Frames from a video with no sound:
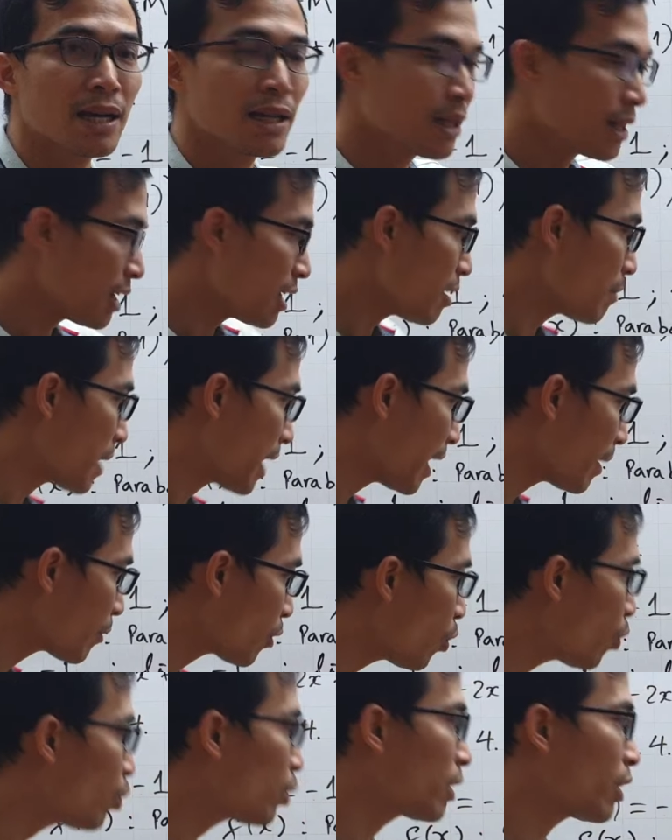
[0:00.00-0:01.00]
Thế nhưng mà
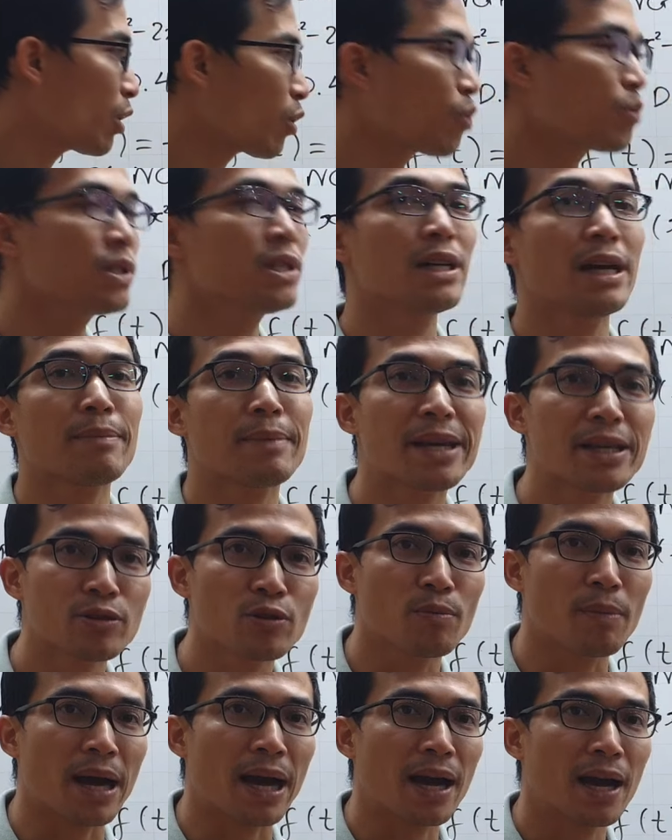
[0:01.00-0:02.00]
FU thì nó cũng như Fx
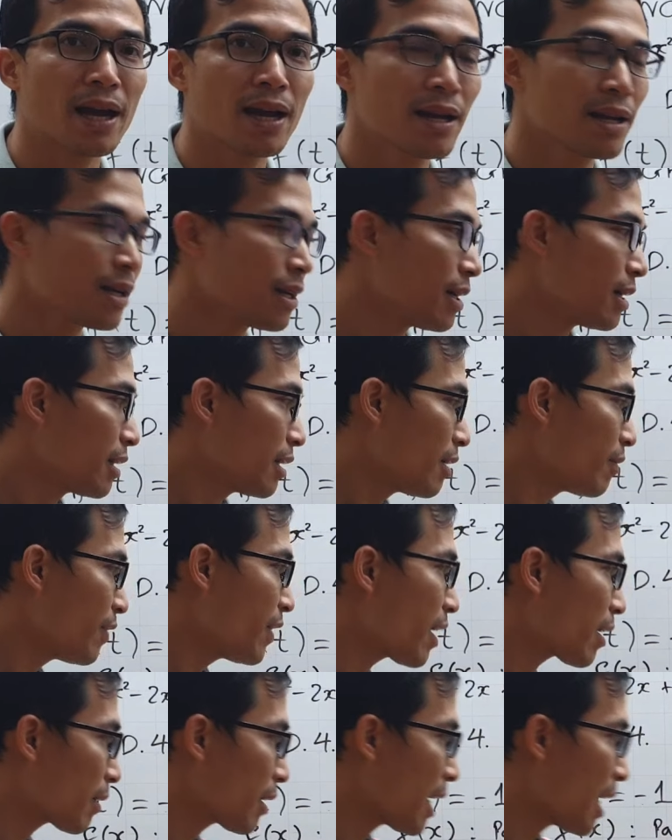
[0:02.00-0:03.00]
thôi mà. Thì
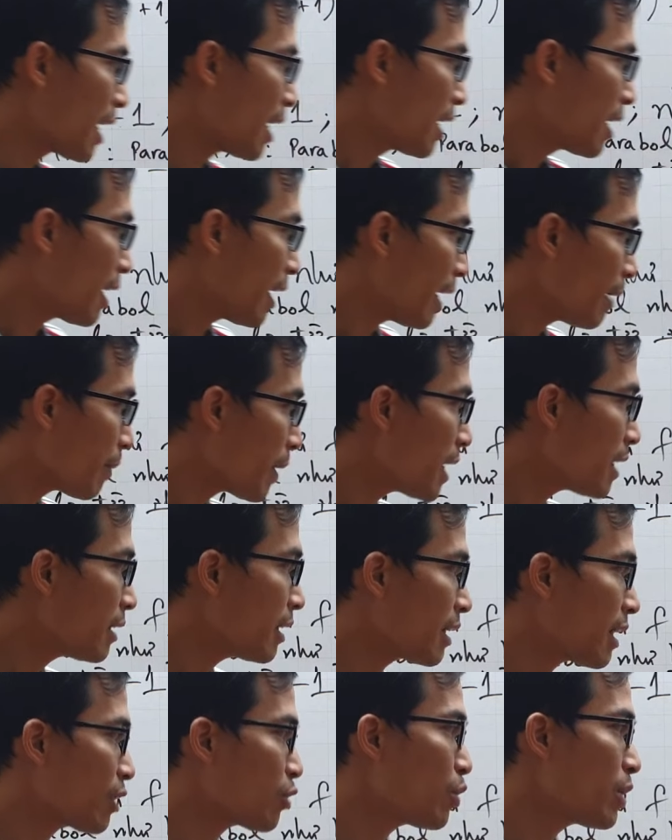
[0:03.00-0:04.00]
việc là Fx
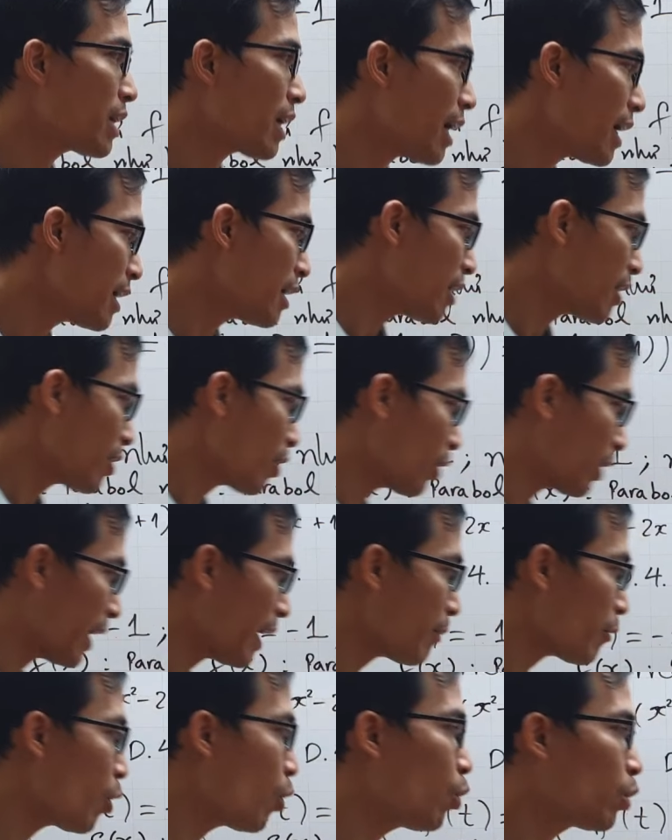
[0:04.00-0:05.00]
thì ta suy ra x, còn
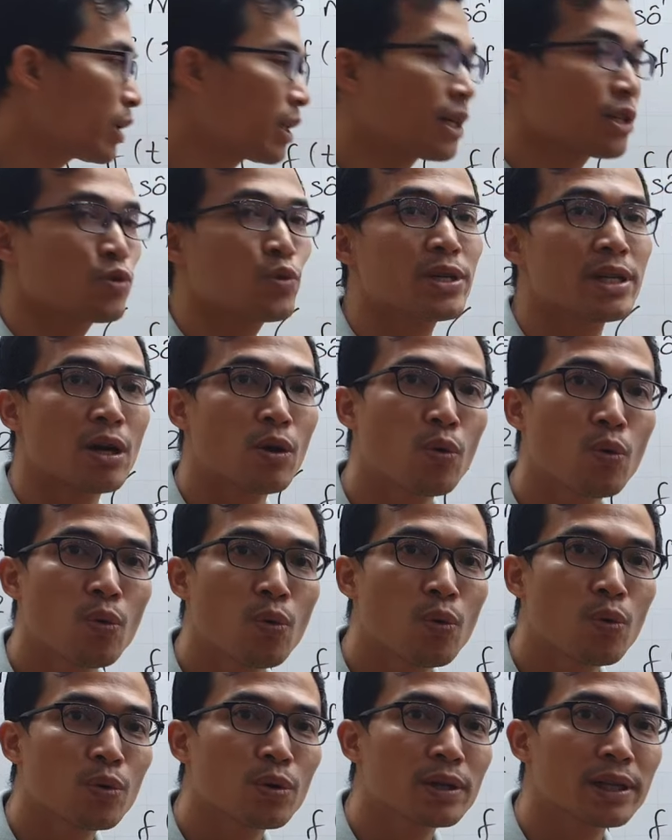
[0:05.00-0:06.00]
FU thì ta suy ra u.
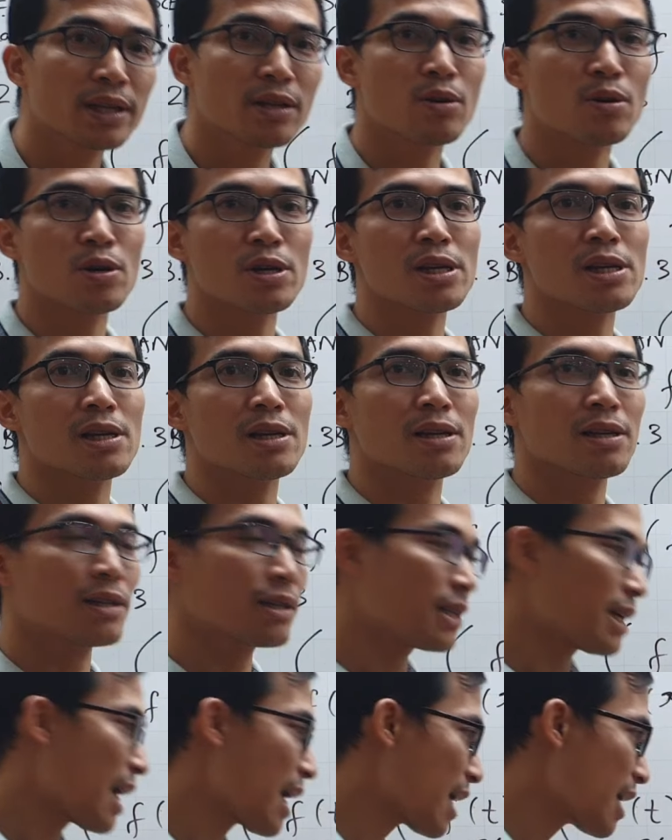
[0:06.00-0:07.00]
Thế thôi,
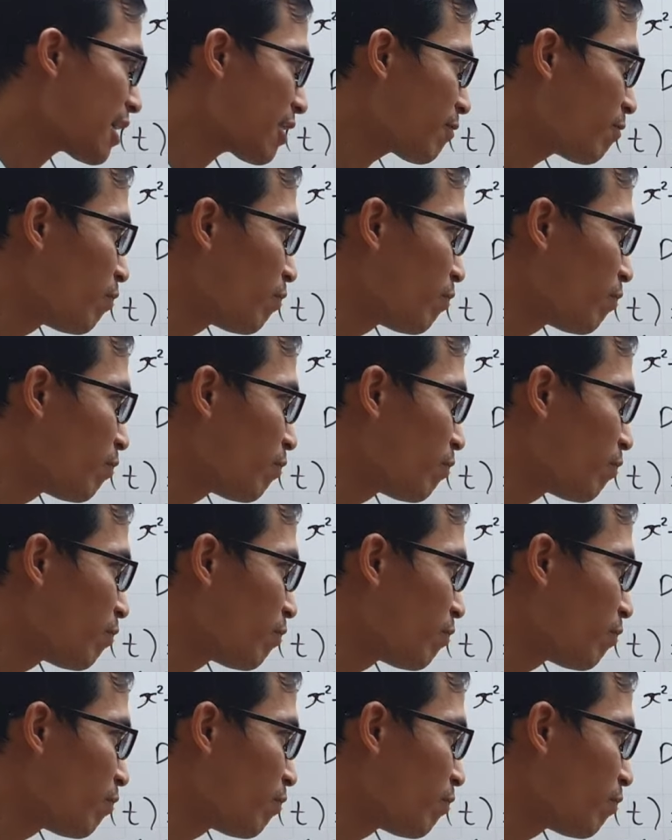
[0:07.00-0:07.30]
nhá.